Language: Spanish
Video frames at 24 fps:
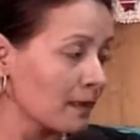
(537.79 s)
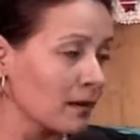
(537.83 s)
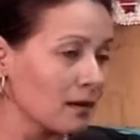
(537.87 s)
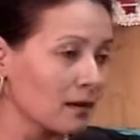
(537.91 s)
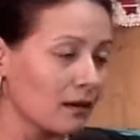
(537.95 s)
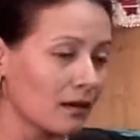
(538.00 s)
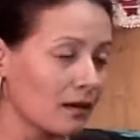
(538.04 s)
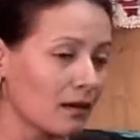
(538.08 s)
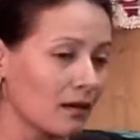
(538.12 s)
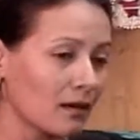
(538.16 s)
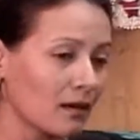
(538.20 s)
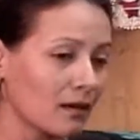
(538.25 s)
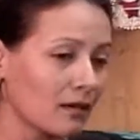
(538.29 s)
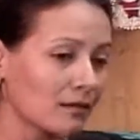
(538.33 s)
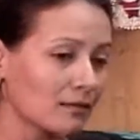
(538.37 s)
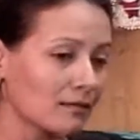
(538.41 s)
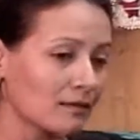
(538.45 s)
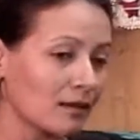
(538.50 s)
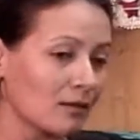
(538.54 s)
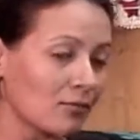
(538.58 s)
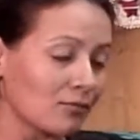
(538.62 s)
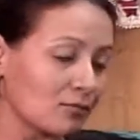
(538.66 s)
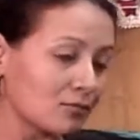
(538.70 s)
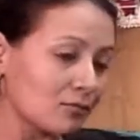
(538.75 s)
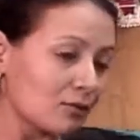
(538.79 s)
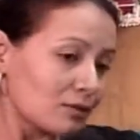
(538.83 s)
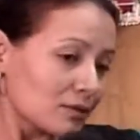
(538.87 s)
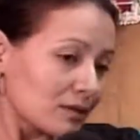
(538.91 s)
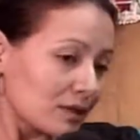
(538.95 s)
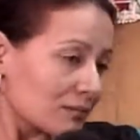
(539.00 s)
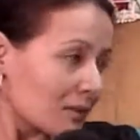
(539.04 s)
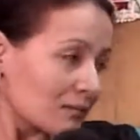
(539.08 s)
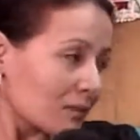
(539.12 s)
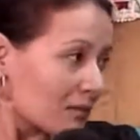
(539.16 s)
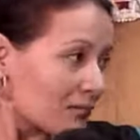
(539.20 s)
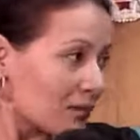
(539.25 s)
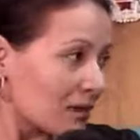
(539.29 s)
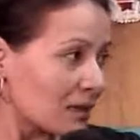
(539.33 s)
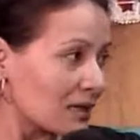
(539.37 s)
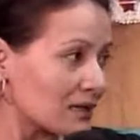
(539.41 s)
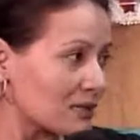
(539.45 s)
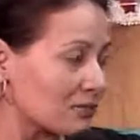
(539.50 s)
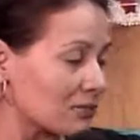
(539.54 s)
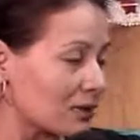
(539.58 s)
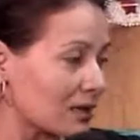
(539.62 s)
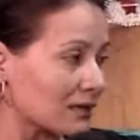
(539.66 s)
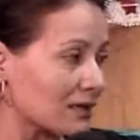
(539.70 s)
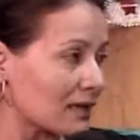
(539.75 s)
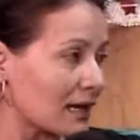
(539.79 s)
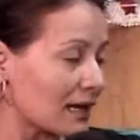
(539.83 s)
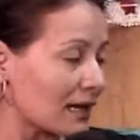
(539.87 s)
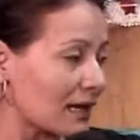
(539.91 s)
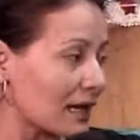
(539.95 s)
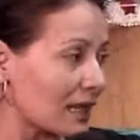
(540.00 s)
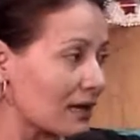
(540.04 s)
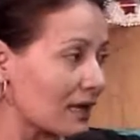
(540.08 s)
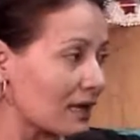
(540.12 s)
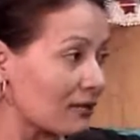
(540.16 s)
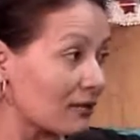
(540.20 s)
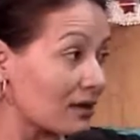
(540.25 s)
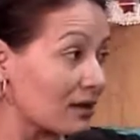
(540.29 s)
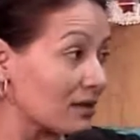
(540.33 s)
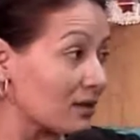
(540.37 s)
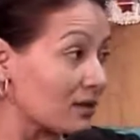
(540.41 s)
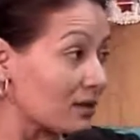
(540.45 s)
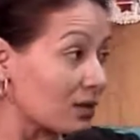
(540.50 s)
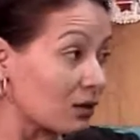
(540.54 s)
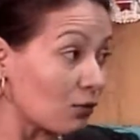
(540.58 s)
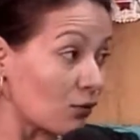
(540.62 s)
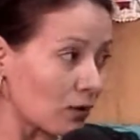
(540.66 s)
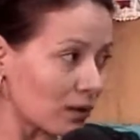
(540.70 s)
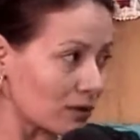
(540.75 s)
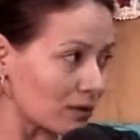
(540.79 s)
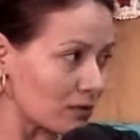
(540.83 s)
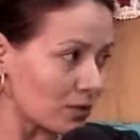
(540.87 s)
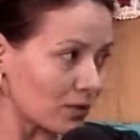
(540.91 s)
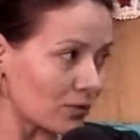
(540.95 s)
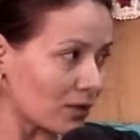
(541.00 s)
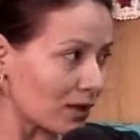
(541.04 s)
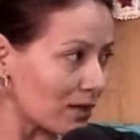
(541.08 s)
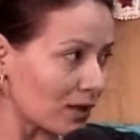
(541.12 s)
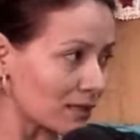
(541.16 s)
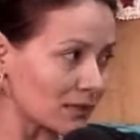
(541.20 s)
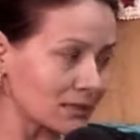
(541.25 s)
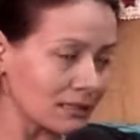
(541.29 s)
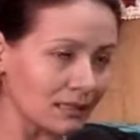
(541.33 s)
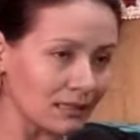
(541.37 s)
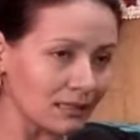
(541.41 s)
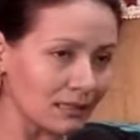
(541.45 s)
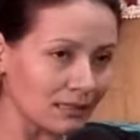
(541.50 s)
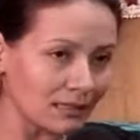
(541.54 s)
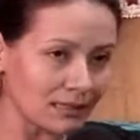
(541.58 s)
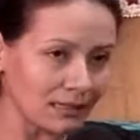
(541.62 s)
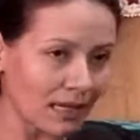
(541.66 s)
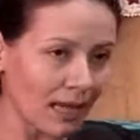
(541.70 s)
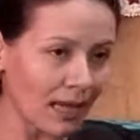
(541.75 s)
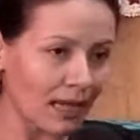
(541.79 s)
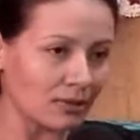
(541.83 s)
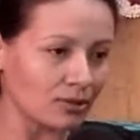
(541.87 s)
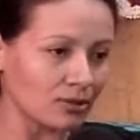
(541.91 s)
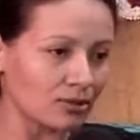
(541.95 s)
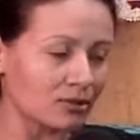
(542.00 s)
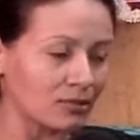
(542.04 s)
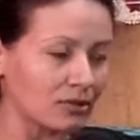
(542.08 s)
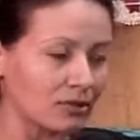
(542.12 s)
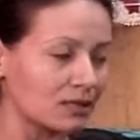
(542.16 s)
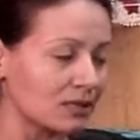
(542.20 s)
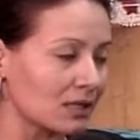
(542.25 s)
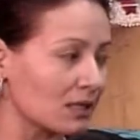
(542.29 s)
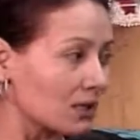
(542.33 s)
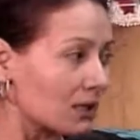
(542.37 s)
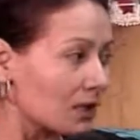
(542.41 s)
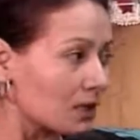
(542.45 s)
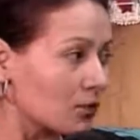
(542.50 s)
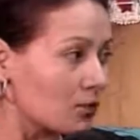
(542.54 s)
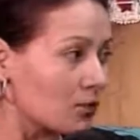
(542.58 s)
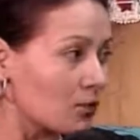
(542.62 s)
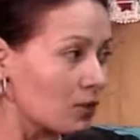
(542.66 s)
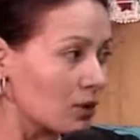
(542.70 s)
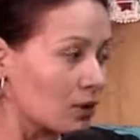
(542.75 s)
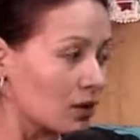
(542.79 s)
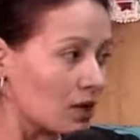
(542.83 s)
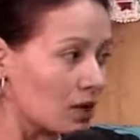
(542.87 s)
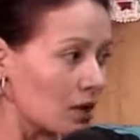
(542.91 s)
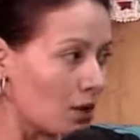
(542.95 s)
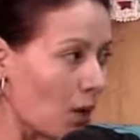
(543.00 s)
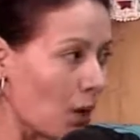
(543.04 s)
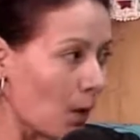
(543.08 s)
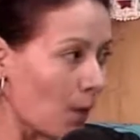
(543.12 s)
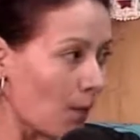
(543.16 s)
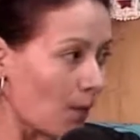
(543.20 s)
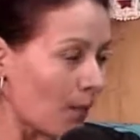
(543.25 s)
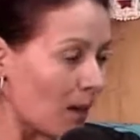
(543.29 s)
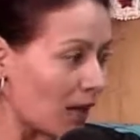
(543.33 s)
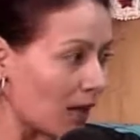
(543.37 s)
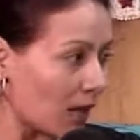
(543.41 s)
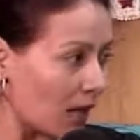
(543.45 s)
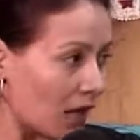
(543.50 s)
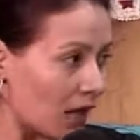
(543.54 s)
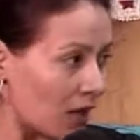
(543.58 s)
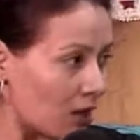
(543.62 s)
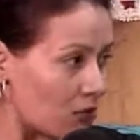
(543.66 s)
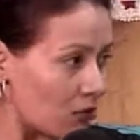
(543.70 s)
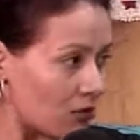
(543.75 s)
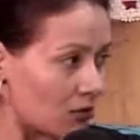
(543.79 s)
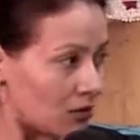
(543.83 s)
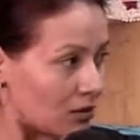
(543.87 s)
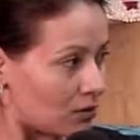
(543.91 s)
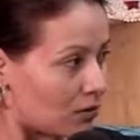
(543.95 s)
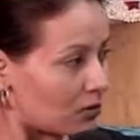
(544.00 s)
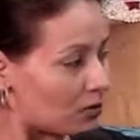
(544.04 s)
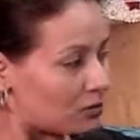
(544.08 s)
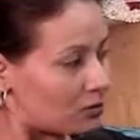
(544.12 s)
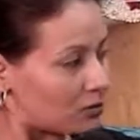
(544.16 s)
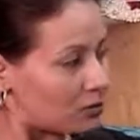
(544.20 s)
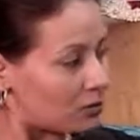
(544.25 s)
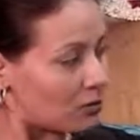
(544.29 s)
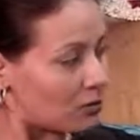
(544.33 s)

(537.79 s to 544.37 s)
Eh, segundo, ser mamá es una tarea de 24 horas sin descanso y tener un hijo pequeño, digo yo,